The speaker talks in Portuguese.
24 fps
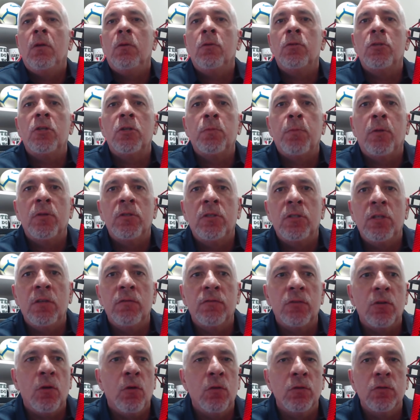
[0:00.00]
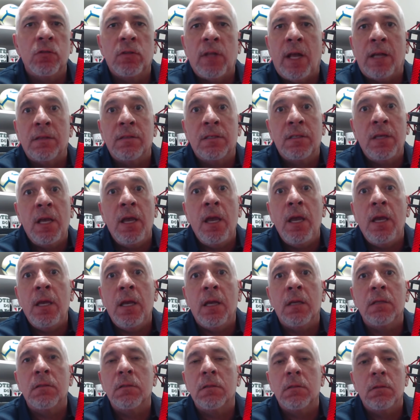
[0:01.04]
os dispositivos que eu uso têm as
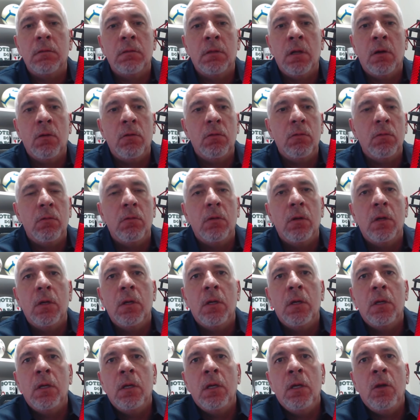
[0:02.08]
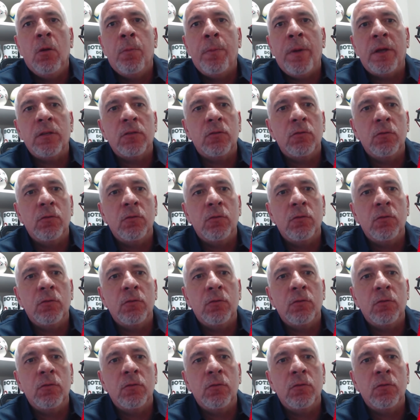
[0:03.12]
senhas, então eu peço